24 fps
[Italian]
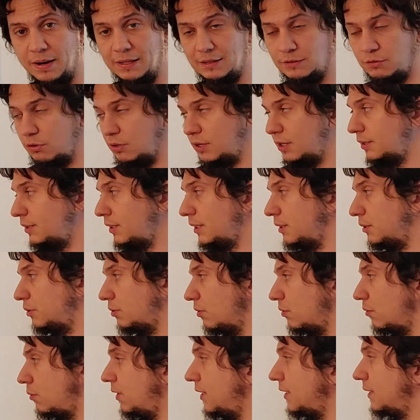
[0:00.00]
l'altro
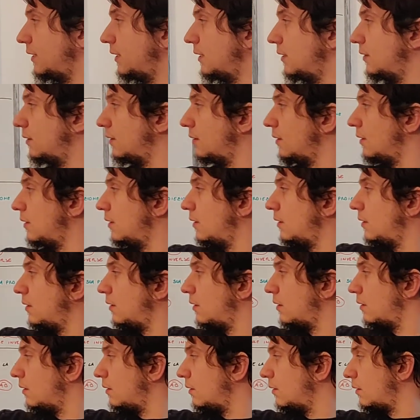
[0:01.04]
cateto. Quindi
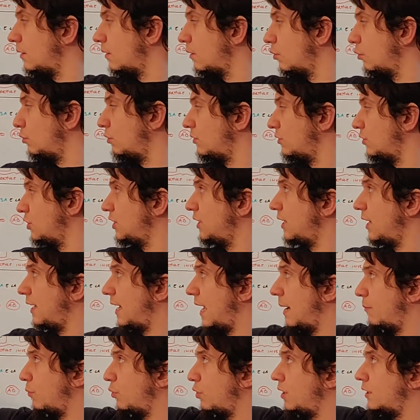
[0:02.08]

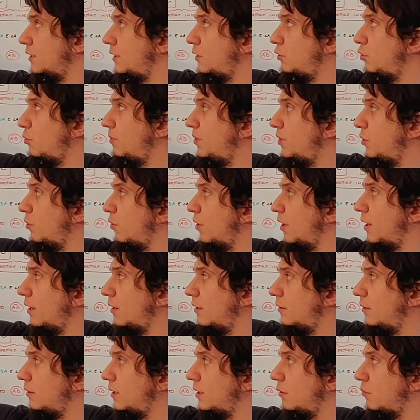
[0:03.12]
consideriamo il cateto
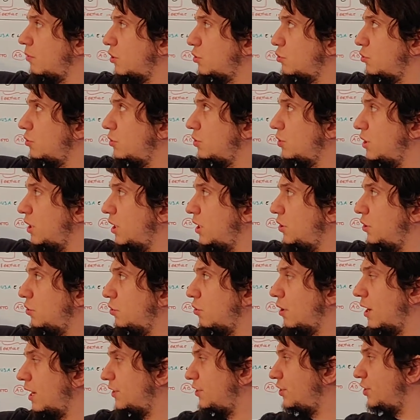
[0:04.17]
minore in questo
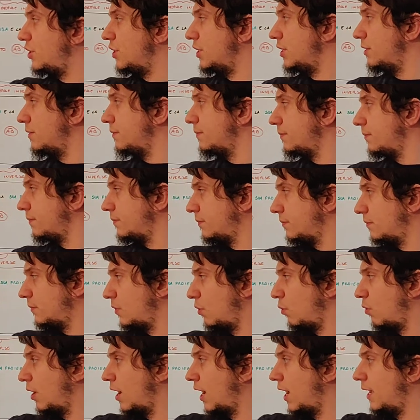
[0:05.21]
disegno AC,
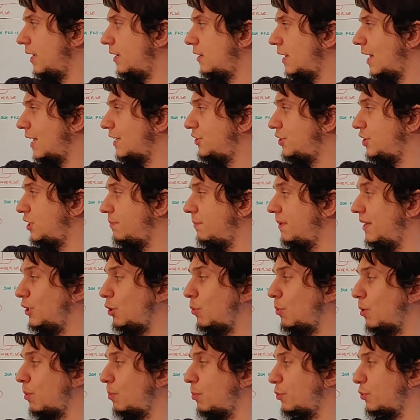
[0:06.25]
ok? AC
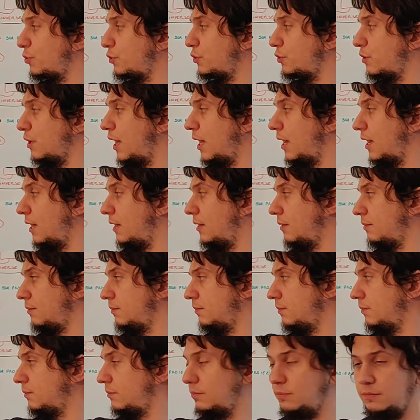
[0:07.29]
medio proporzionale,
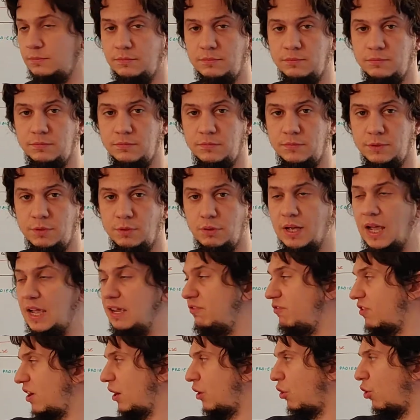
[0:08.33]
ok?
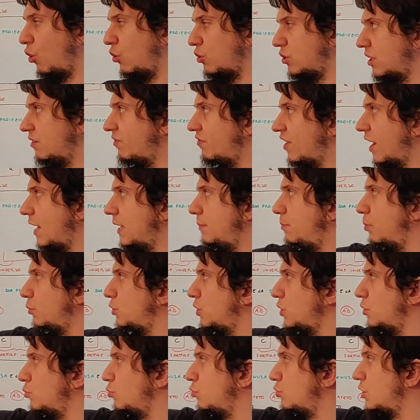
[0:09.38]
Fra cosa? Fra
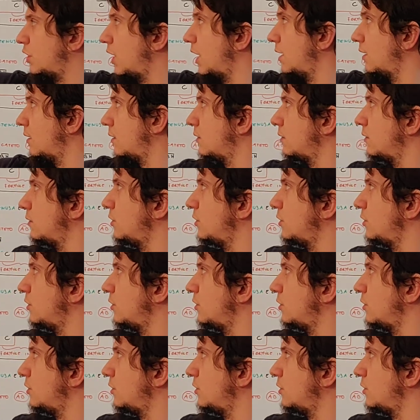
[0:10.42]
l'ipotenusa,